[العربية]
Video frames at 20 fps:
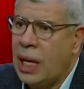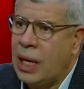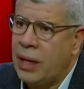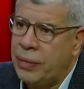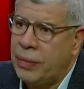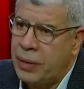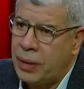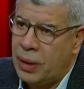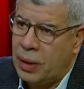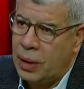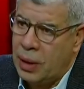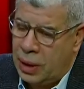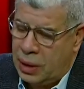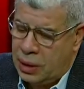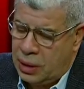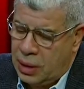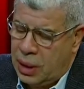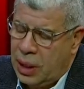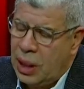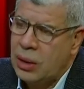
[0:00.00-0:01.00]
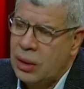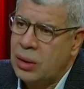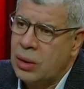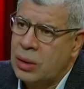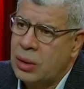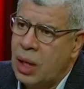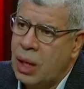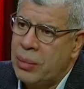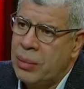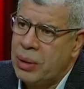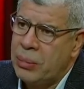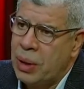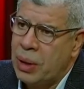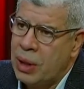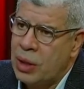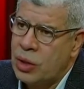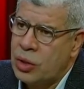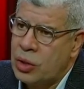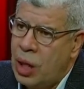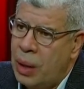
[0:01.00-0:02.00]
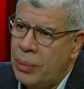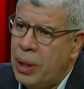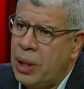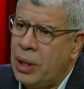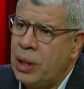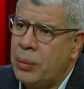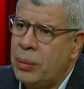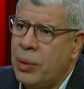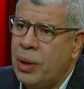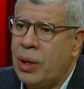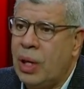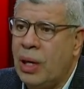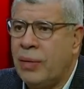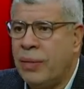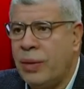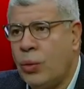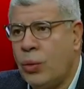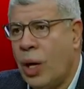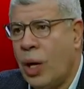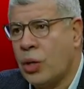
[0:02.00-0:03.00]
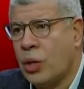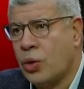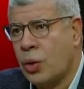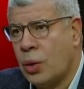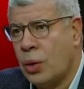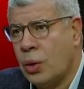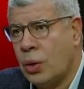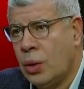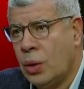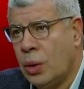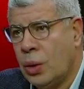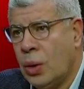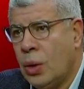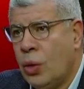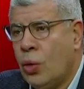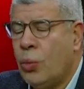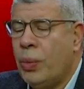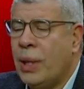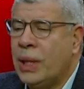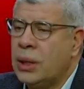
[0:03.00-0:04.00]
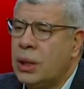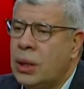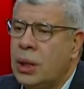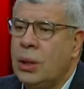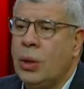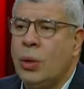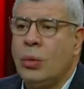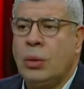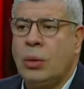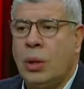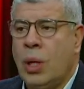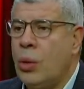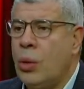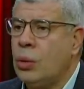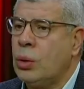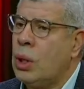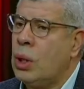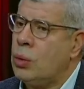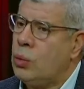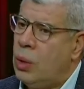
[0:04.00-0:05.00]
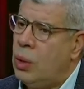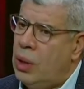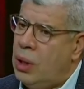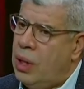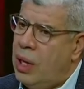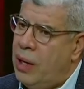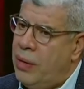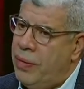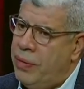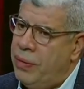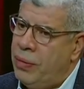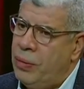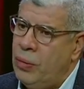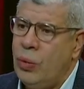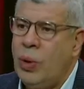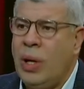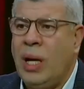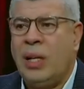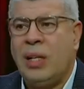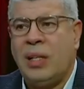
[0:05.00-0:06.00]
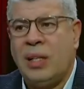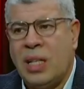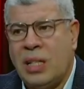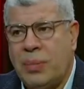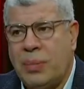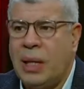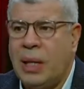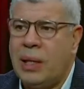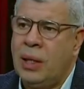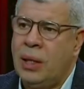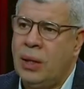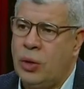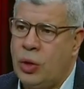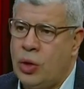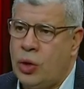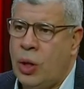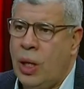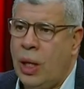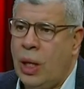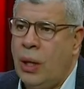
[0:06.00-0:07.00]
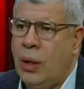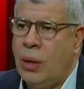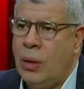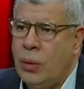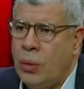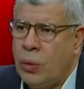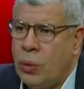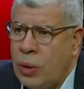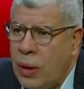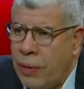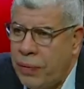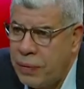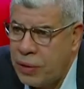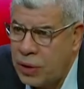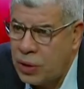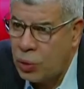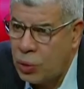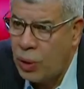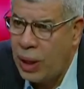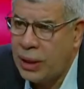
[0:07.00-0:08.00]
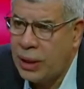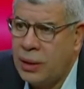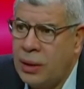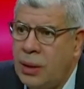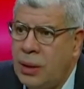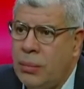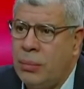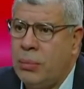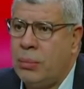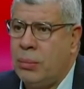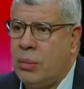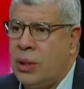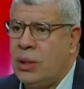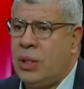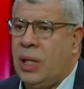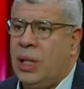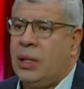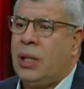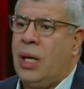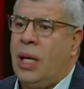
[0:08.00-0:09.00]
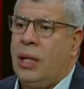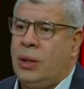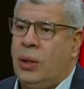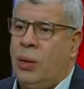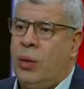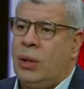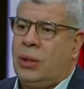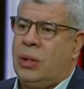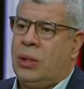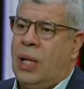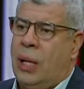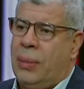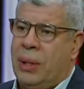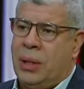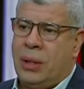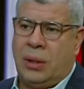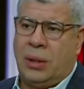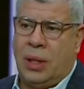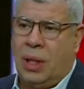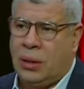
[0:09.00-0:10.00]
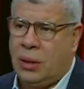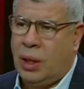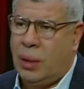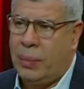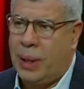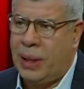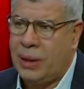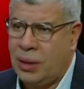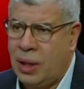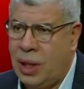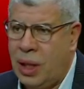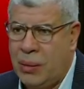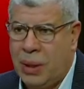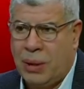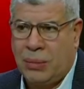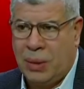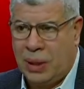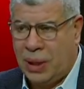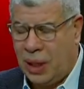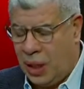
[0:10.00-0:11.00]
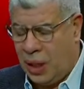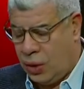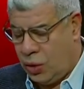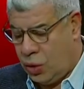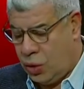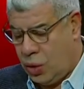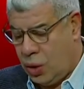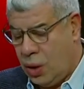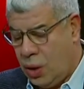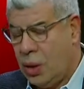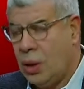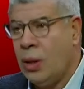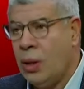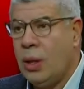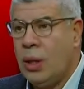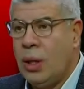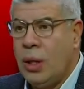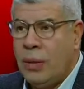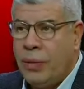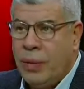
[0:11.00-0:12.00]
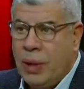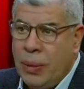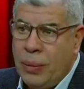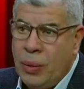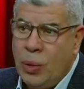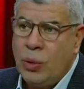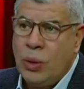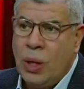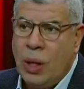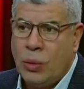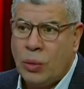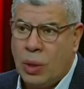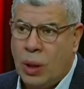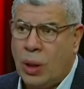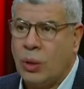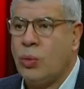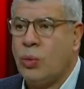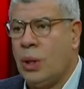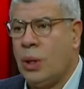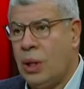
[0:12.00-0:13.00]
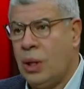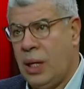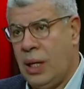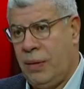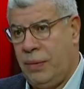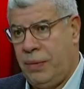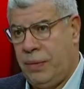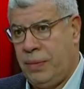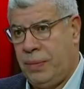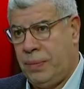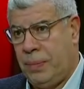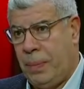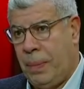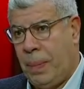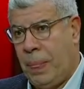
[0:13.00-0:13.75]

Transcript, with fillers: انا على فكره انا دخلت انتخابات مجلس الشعب اخر مره 2010 م. وبعد كده قلت ناخد خطوه للخلف وخلي الناس بقى ايه تشتغل صحيح. ونفذت وعدي من ساعتها لحد دلوقتي اتعملت ثلاث اربع انتخابات ما دخلتش م. فانا بقول ناخد خطوه للخلف